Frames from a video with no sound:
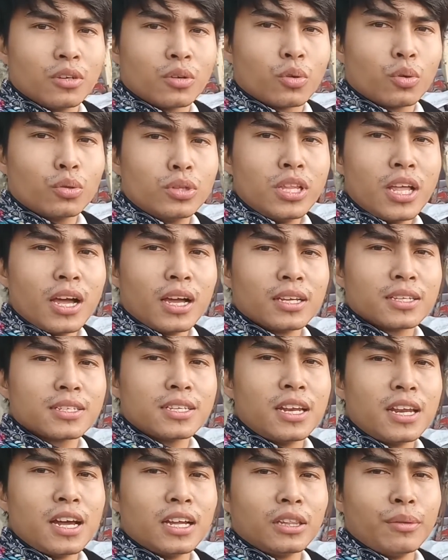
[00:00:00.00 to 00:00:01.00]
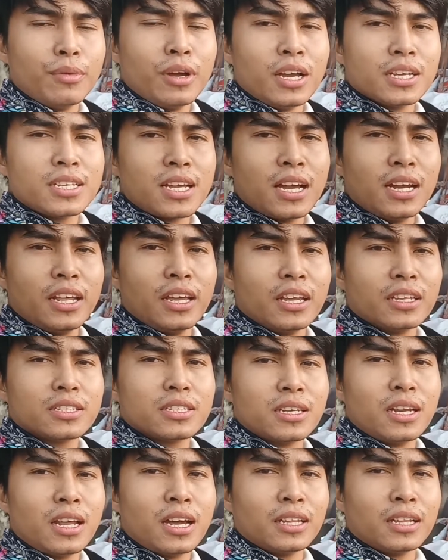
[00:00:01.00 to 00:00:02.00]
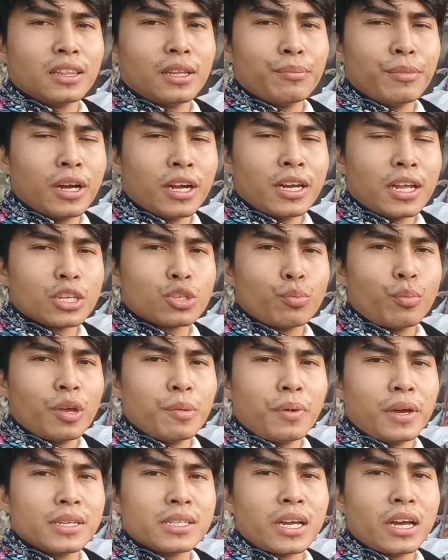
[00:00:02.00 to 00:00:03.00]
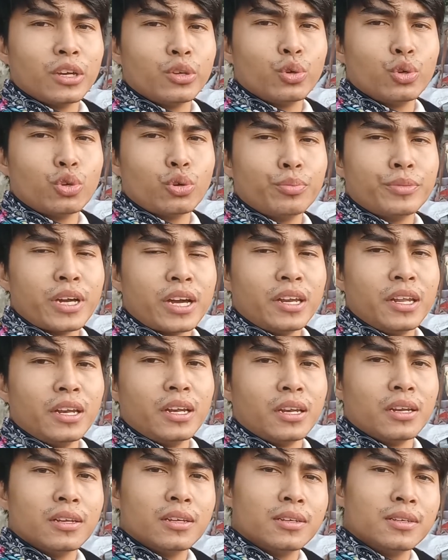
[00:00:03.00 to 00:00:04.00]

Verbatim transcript: Good luck sa lahat ng mga kasali at sa lahat ng mga nasubaybay sa aking YouTube channel.